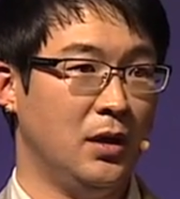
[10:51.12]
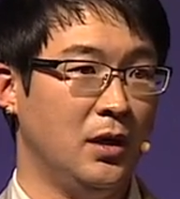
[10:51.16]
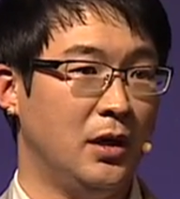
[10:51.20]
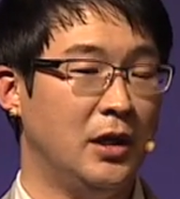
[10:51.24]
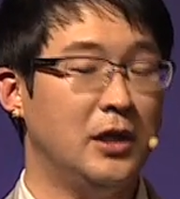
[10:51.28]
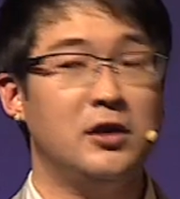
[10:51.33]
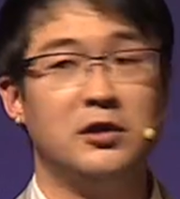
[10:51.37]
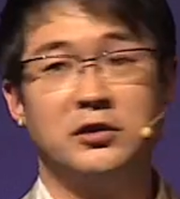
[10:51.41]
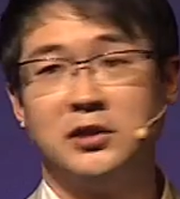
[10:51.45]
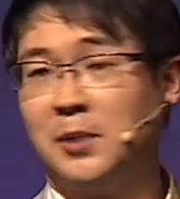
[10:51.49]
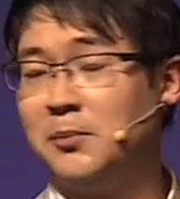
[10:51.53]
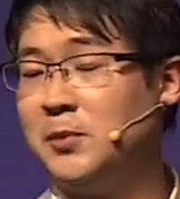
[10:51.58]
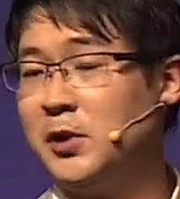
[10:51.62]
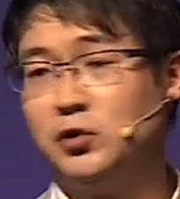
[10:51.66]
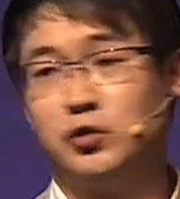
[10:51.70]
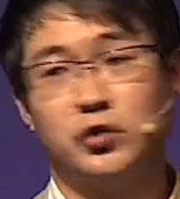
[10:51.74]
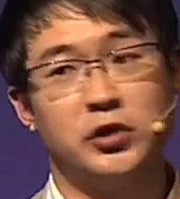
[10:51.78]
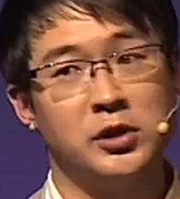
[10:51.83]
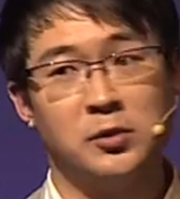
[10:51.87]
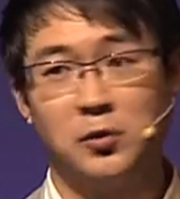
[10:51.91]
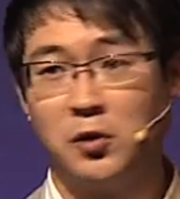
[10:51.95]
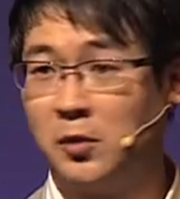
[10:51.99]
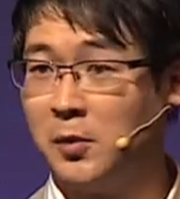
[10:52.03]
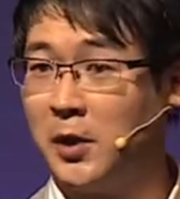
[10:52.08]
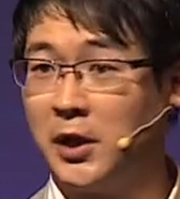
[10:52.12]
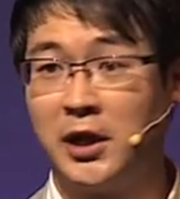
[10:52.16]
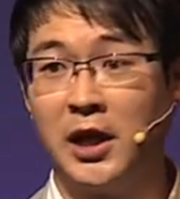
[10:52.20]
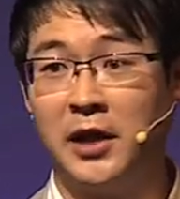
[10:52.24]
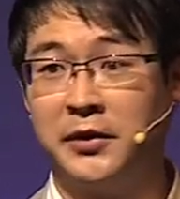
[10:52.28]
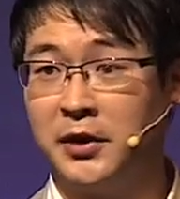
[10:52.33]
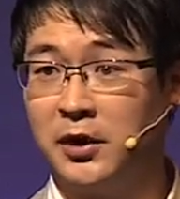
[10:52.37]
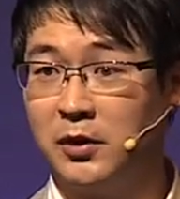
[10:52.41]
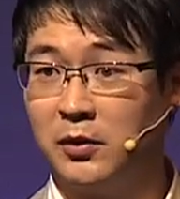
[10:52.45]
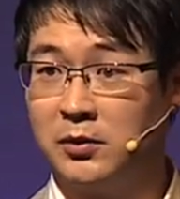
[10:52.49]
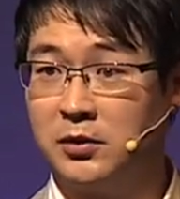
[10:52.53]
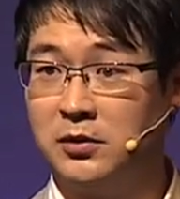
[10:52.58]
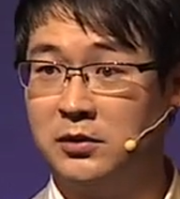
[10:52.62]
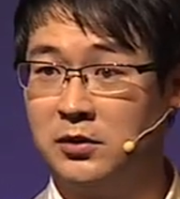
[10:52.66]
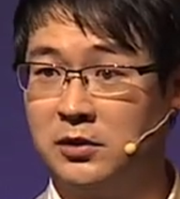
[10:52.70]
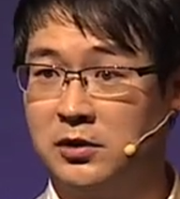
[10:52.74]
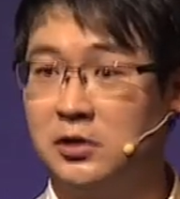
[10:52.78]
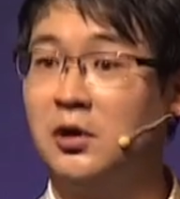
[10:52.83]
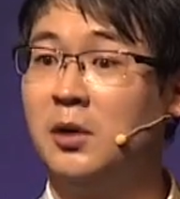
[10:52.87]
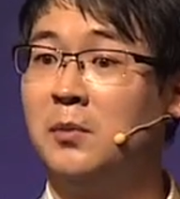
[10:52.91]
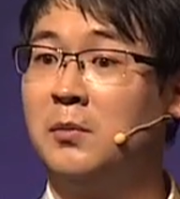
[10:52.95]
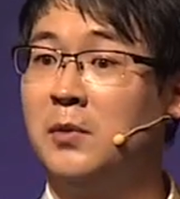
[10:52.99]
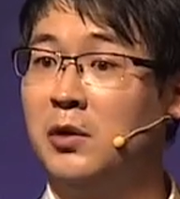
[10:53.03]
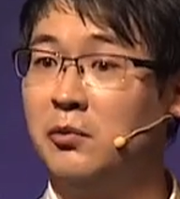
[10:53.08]
1년 365일밖에 안 되거든요.
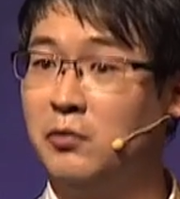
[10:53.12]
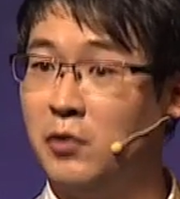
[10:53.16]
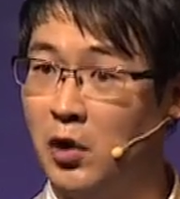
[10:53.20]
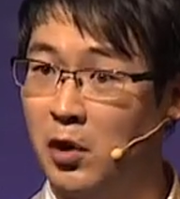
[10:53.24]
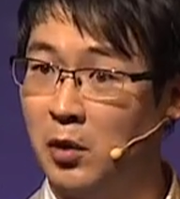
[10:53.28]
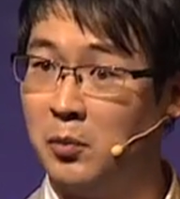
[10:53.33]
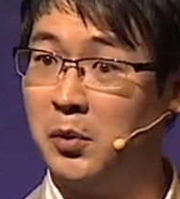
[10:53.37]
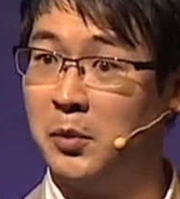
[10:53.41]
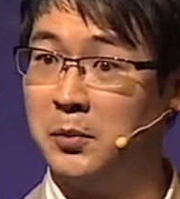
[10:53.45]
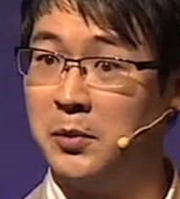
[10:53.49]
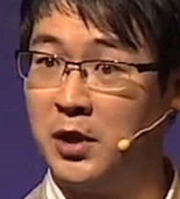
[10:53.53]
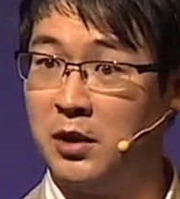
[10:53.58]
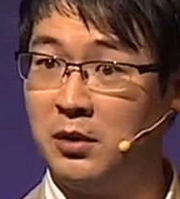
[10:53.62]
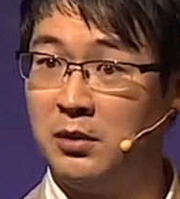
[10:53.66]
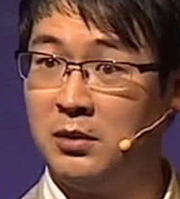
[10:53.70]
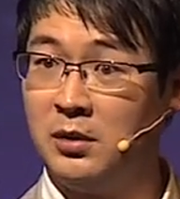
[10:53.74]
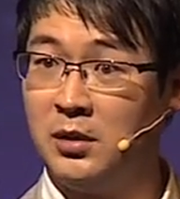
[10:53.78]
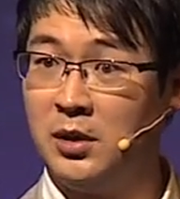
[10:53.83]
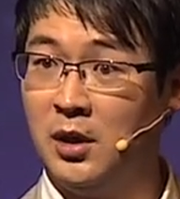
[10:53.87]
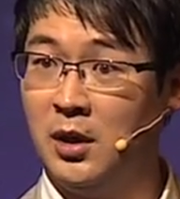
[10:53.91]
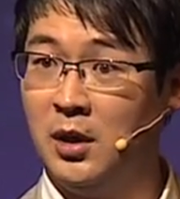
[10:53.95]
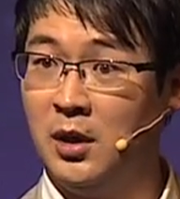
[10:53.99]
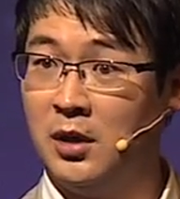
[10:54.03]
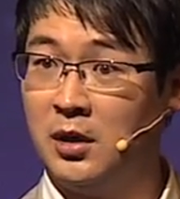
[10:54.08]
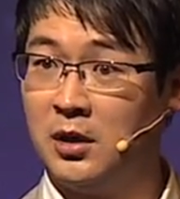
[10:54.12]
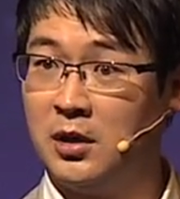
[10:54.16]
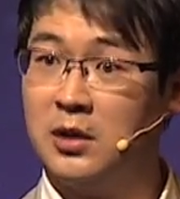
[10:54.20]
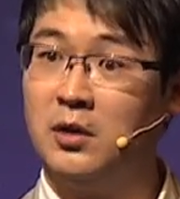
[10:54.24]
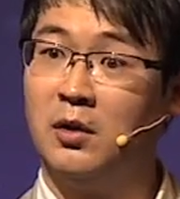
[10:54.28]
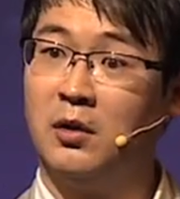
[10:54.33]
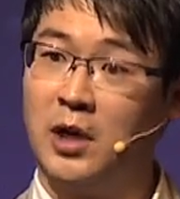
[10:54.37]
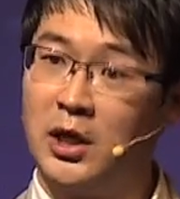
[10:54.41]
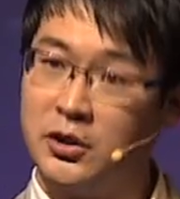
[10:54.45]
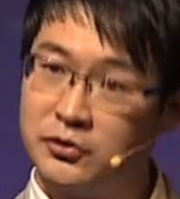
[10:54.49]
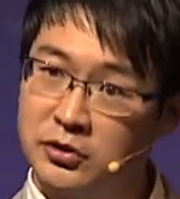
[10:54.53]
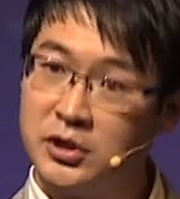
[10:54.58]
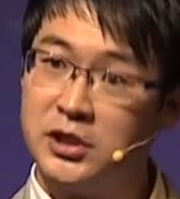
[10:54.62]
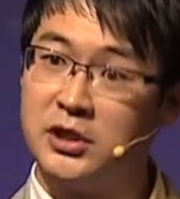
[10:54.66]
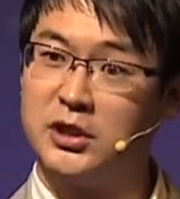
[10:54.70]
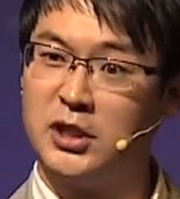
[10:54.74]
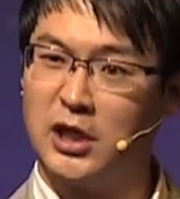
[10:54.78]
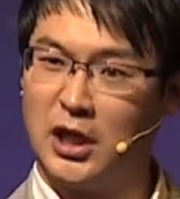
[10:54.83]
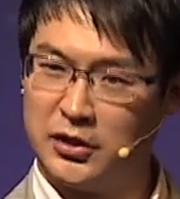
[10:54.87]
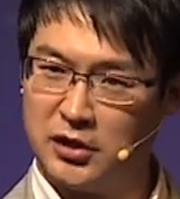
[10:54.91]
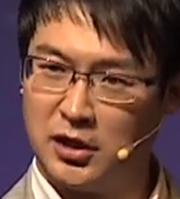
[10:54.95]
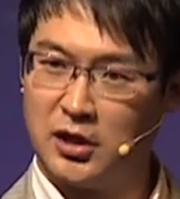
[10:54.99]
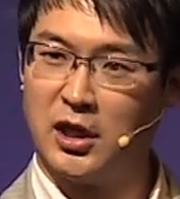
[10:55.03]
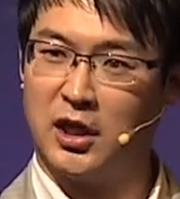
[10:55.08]
그것만 외워보면 이런 거 할 수 있지
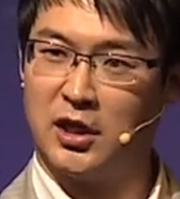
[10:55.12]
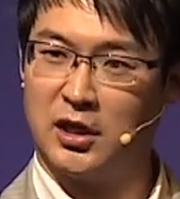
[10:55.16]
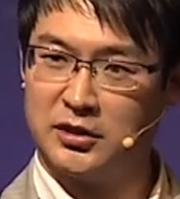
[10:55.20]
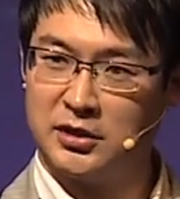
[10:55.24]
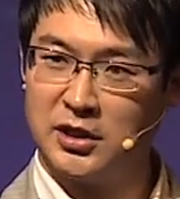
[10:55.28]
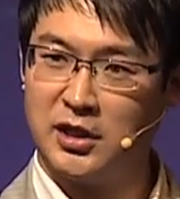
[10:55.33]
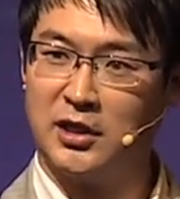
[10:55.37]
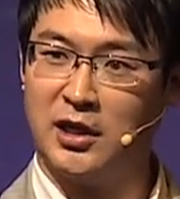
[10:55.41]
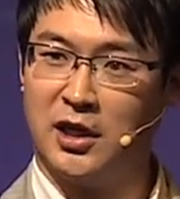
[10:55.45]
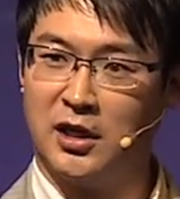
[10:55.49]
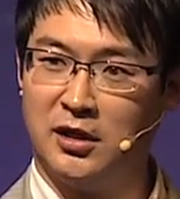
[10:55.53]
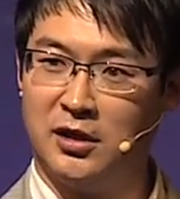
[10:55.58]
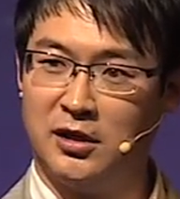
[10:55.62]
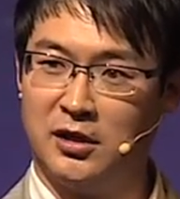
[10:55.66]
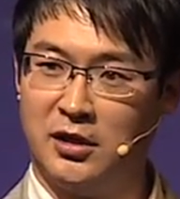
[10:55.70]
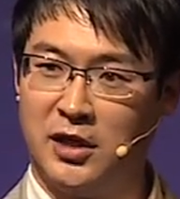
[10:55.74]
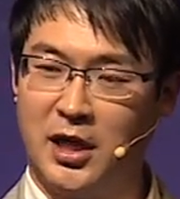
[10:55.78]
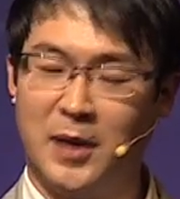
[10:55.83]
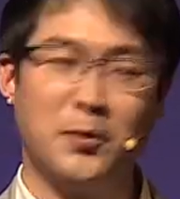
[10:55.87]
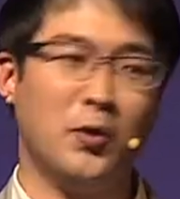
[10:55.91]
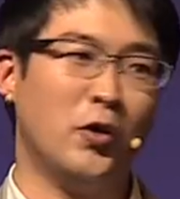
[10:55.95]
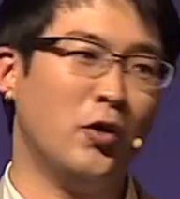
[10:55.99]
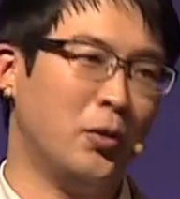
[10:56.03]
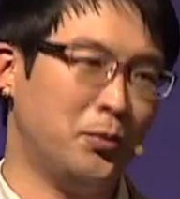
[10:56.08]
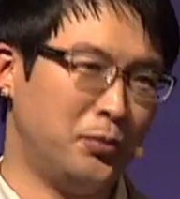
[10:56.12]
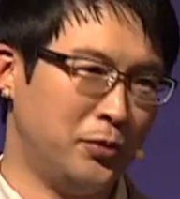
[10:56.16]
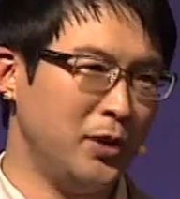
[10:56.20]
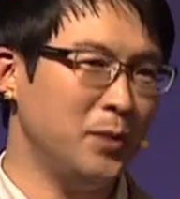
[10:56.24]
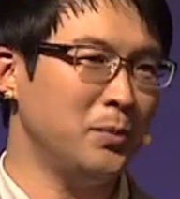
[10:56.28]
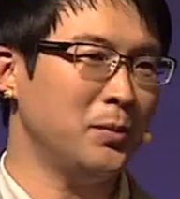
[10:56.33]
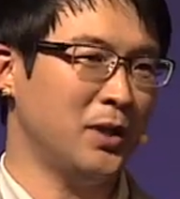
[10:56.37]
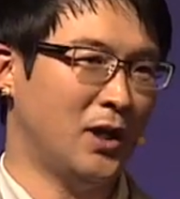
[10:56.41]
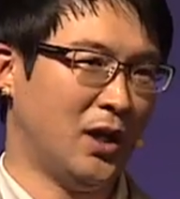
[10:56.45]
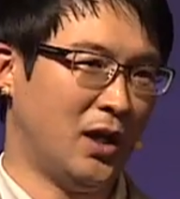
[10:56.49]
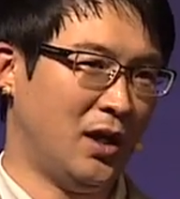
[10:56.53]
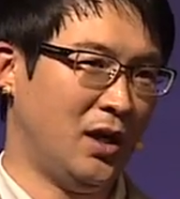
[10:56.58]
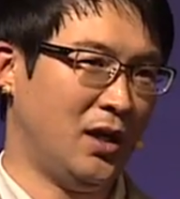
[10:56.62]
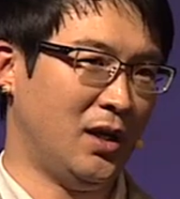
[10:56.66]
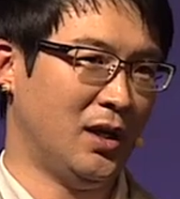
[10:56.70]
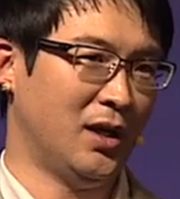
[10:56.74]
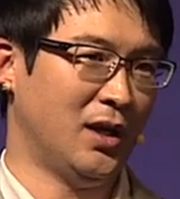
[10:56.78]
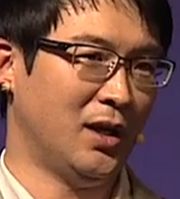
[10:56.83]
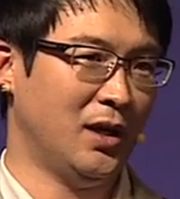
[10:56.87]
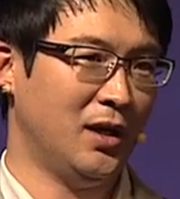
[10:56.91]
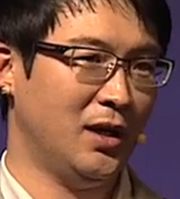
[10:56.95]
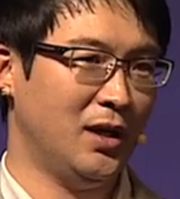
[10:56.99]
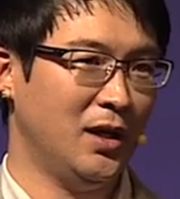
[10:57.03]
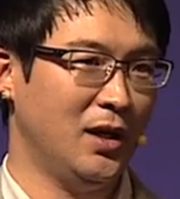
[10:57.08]
않을까라는 생각을 해본 것뿐입니다.